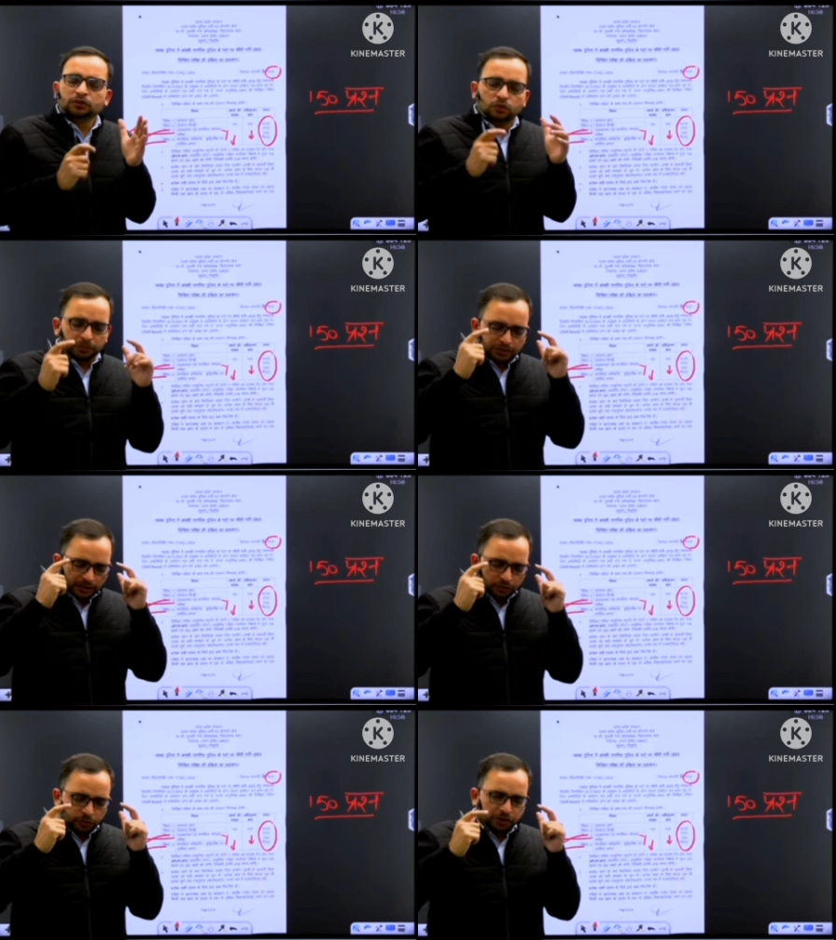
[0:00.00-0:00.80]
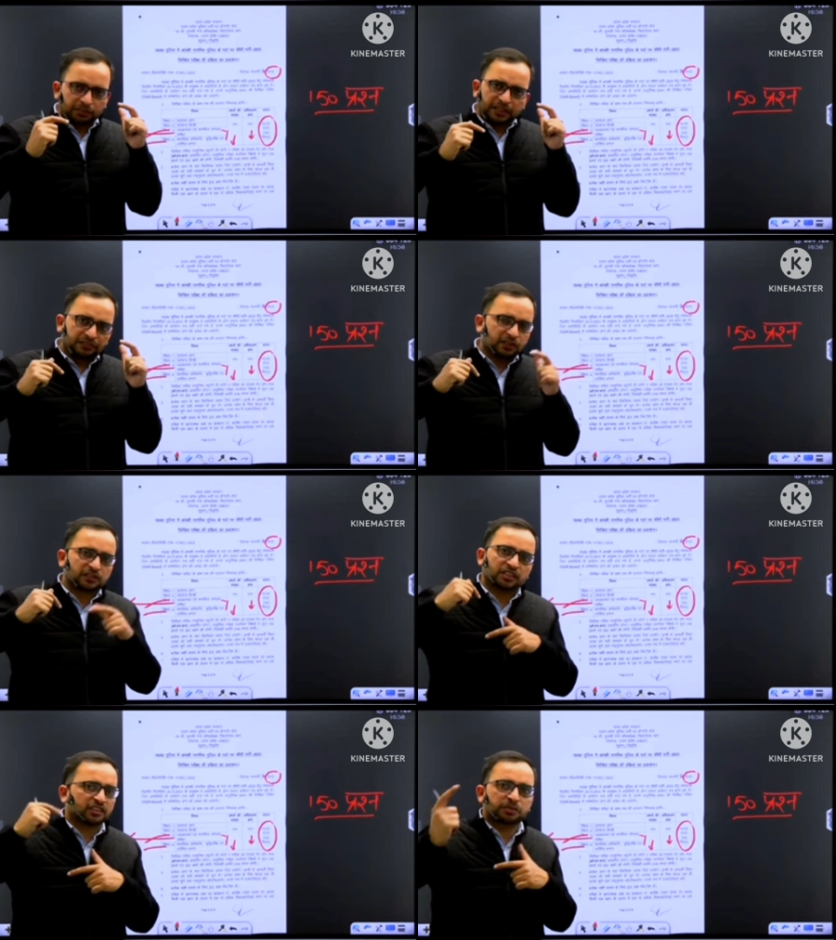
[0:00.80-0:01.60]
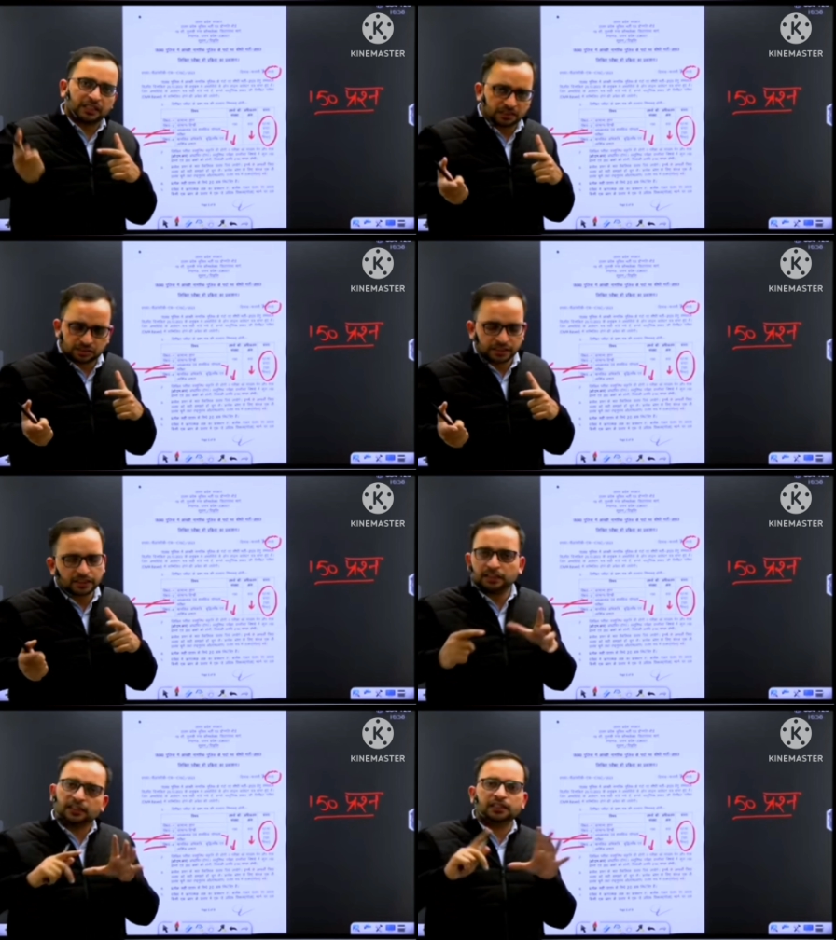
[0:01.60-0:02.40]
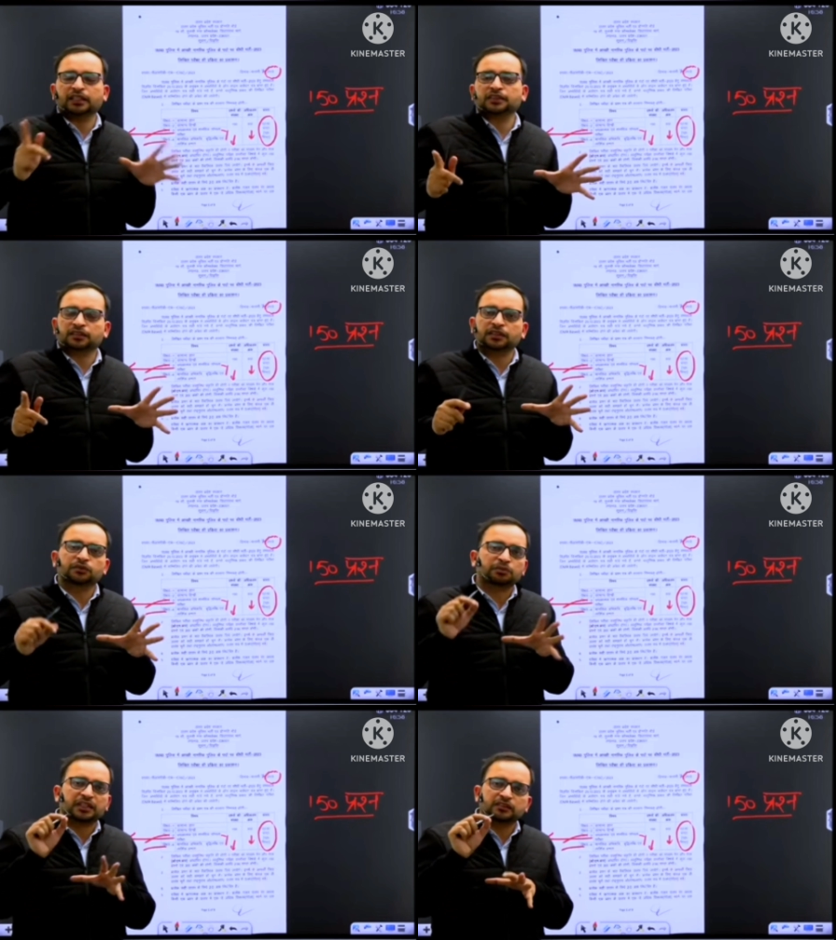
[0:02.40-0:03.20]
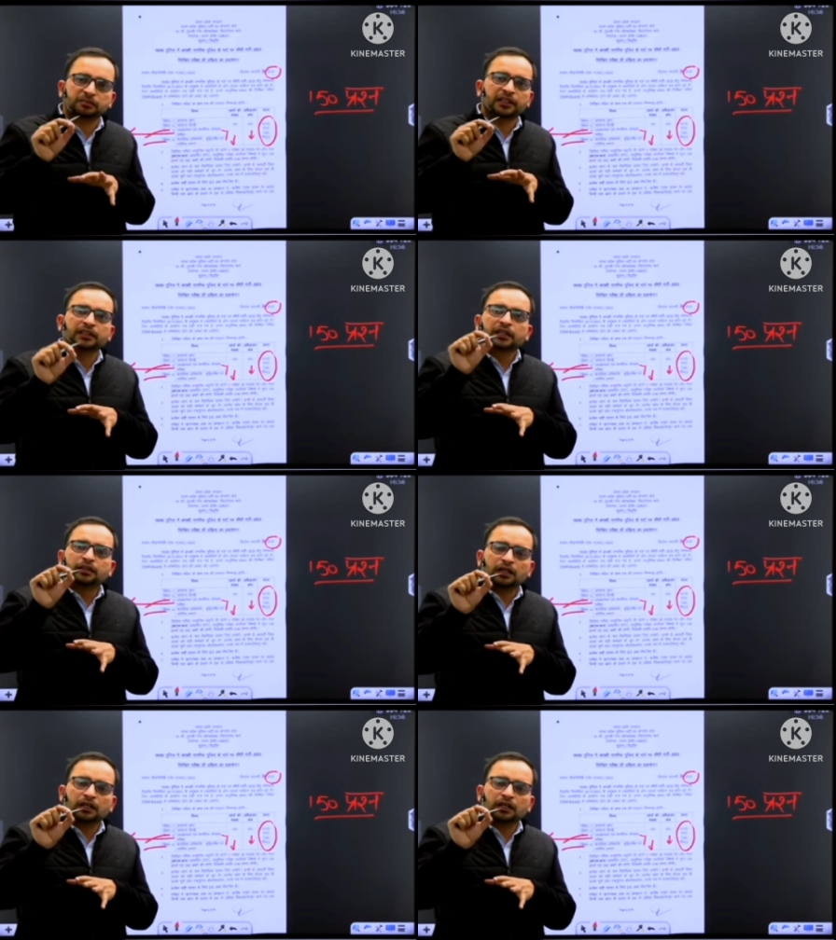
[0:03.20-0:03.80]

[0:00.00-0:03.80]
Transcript: तो कोई बच्चा ये सोचे कि मैथ्स के सैंतीस भी आ सकते हैं क्या नहीं आ सकते क्योंकि मैथ्स में